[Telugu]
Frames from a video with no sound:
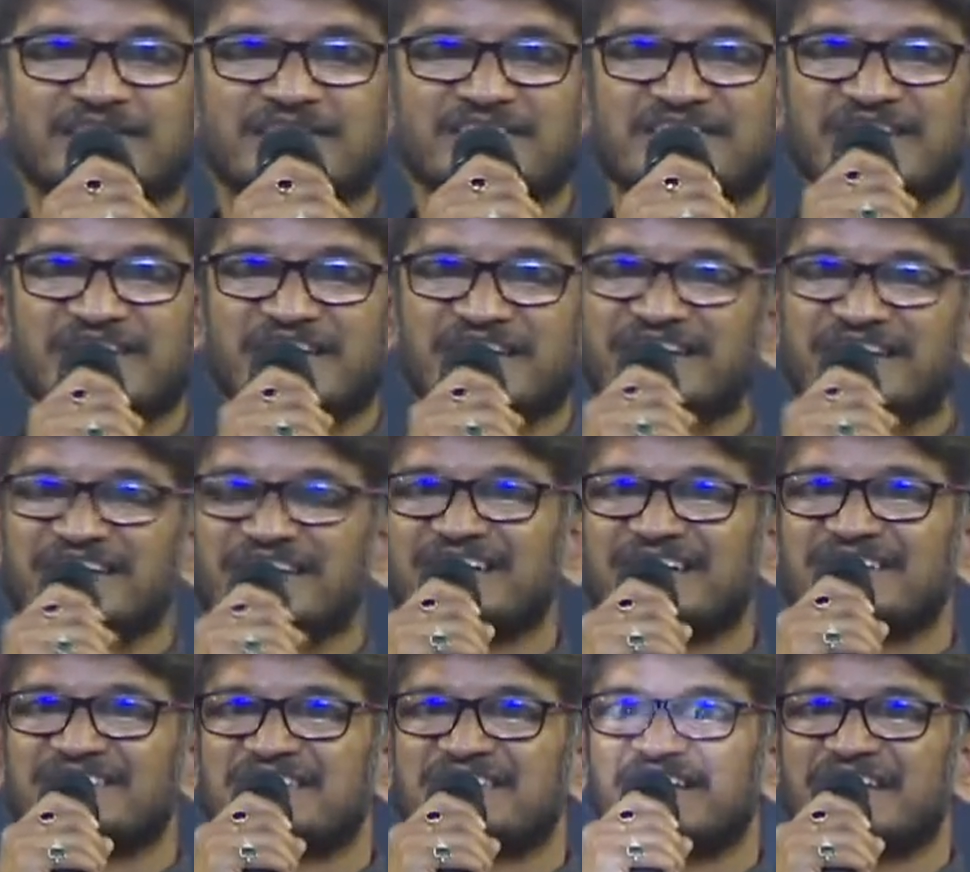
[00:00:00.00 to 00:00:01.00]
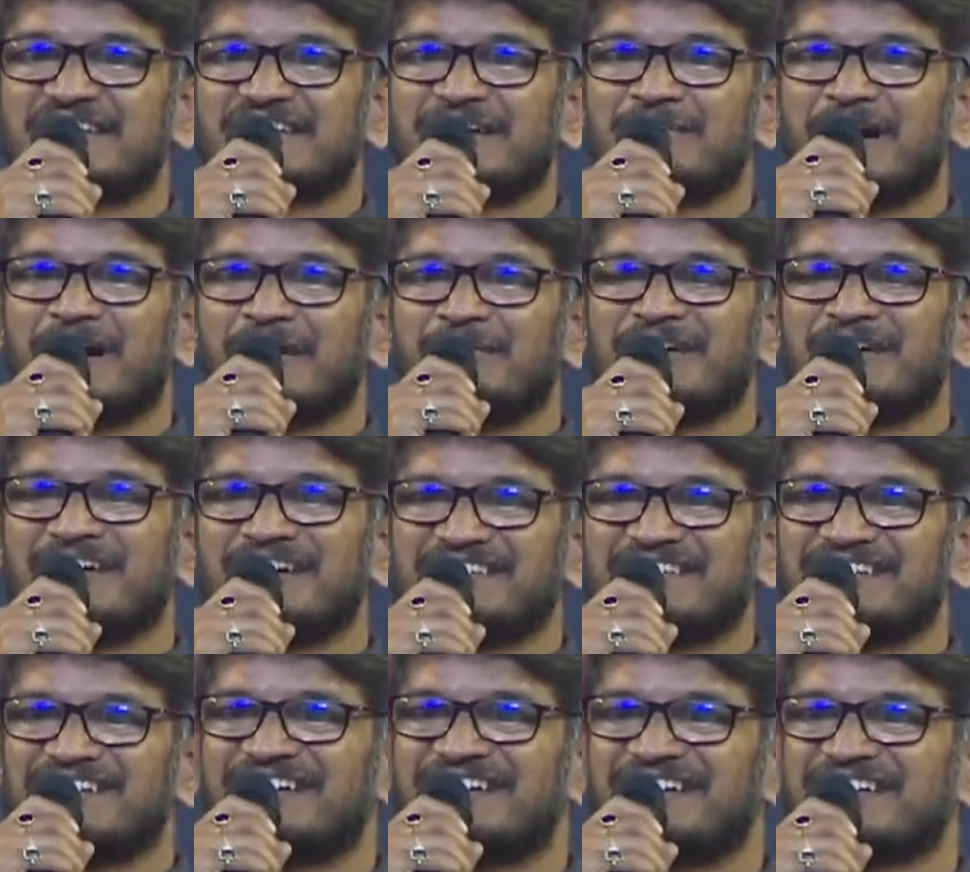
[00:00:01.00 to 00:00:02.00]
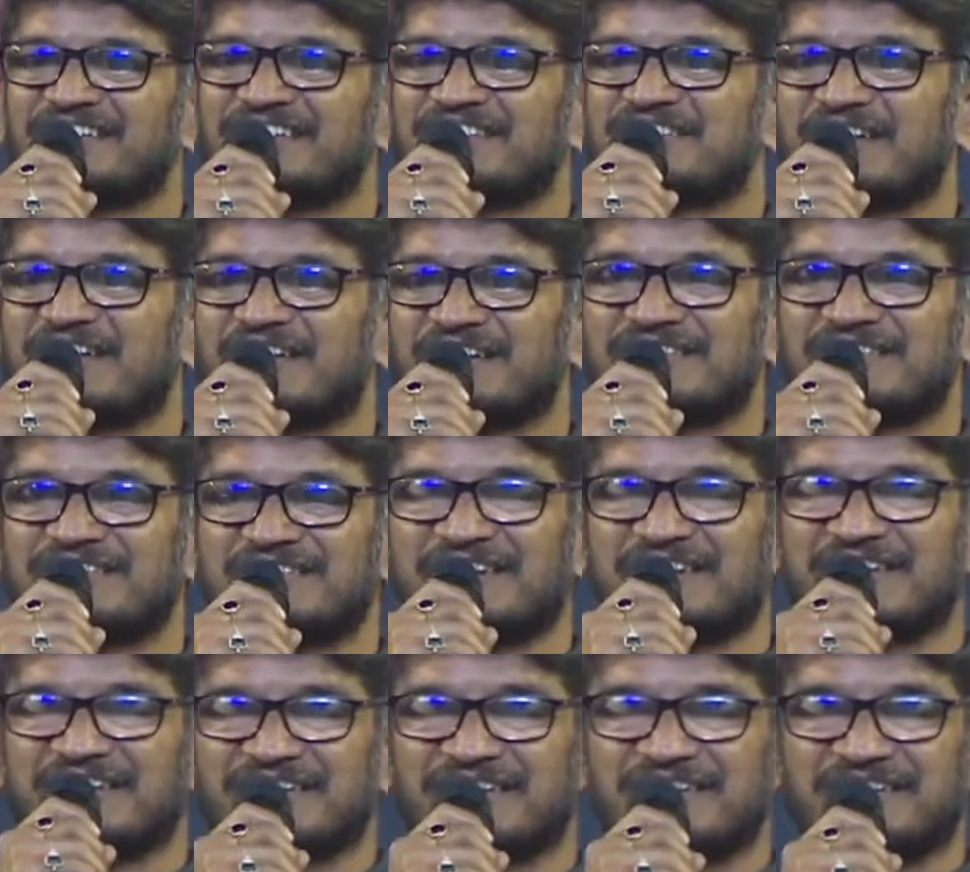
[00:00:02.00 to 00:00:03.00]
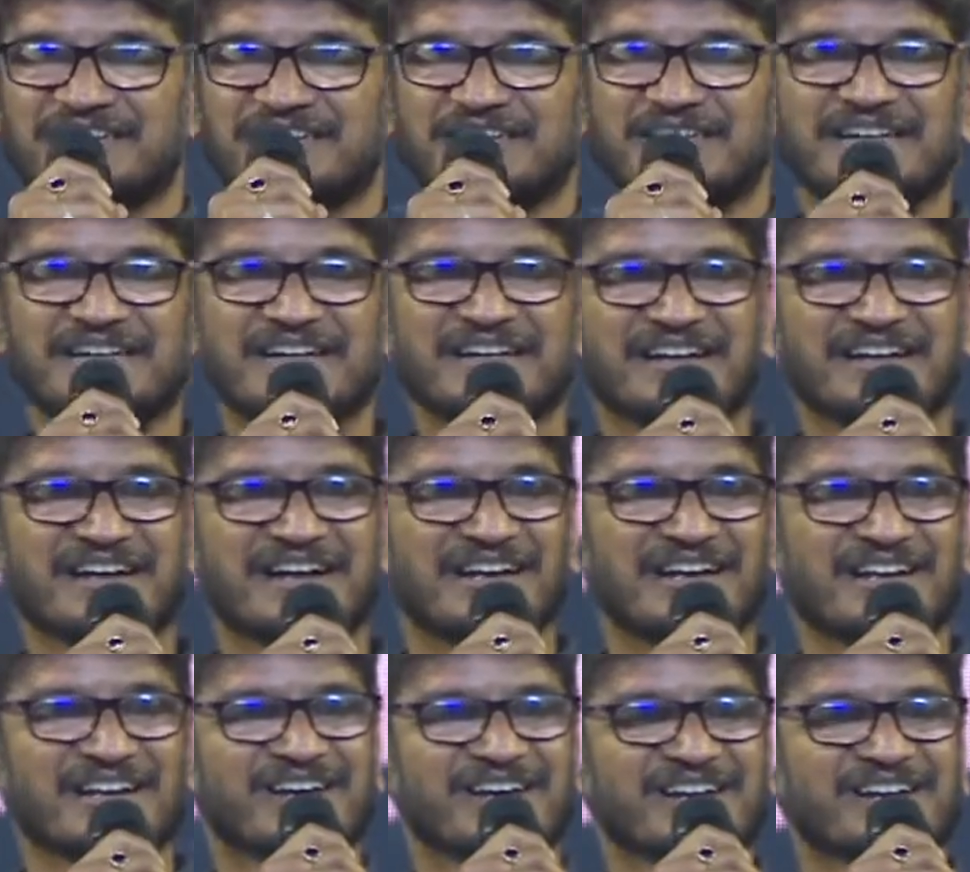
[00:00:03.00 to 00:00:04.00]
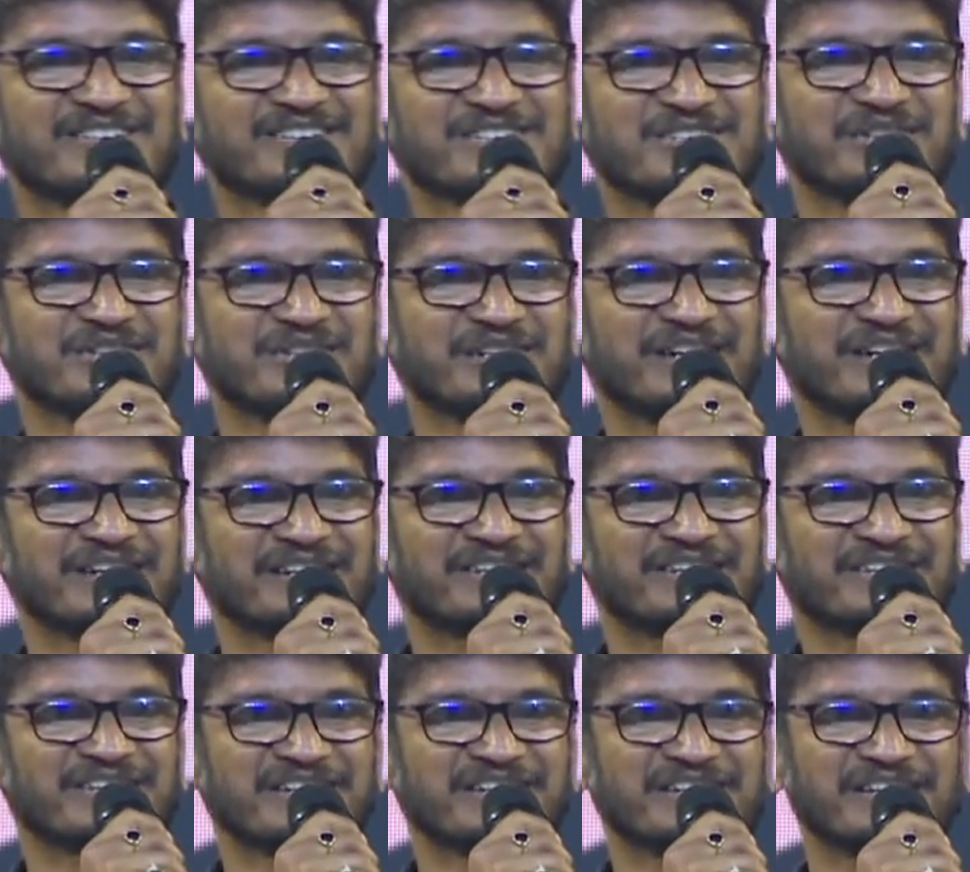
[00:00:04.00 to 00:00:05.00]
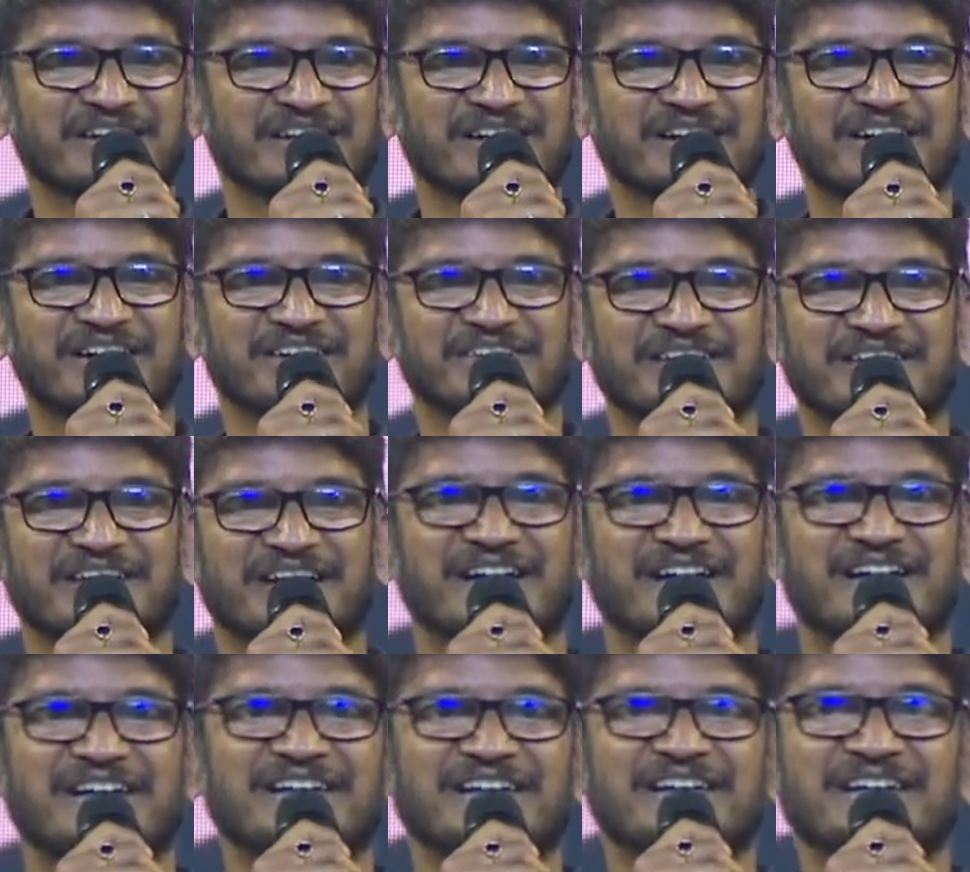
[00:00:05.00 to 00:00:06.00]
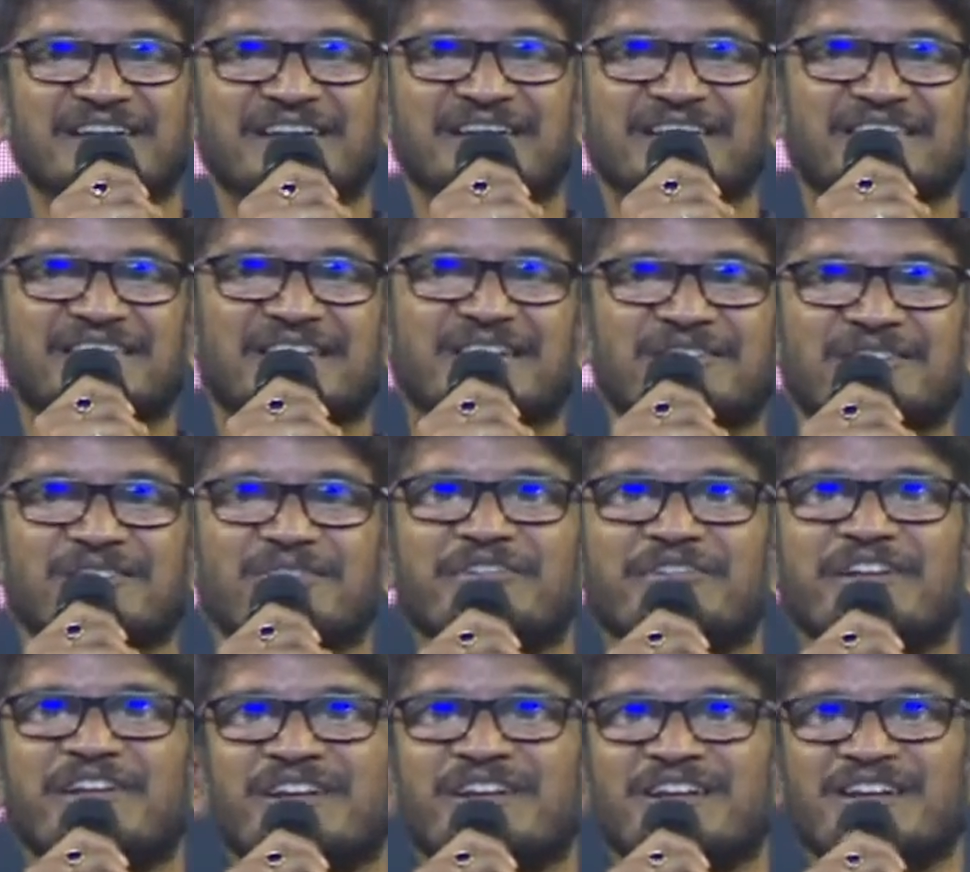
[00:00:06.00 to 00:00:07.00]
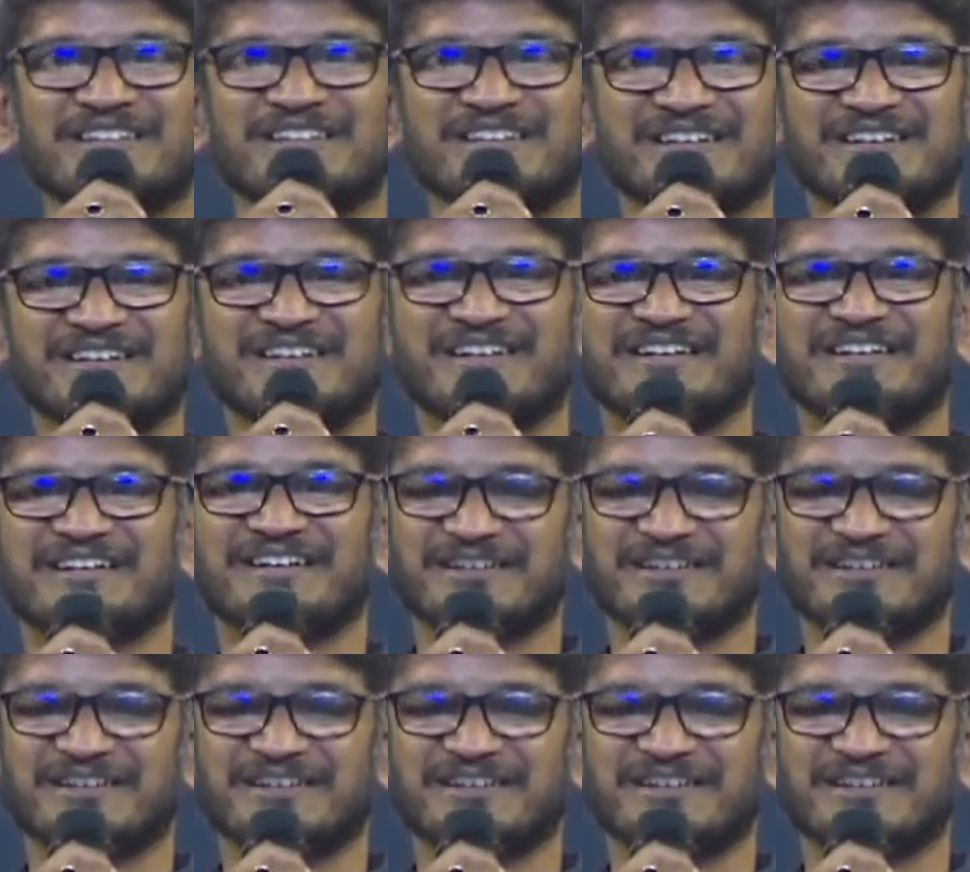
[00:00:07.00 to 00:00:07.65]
జరిగిన చందమామ కథ లాంటి చరిత్రని కళ్ళారా చూడడానికి సిద్ధంగా ఉన్న తెలుగు వీరులందరికీ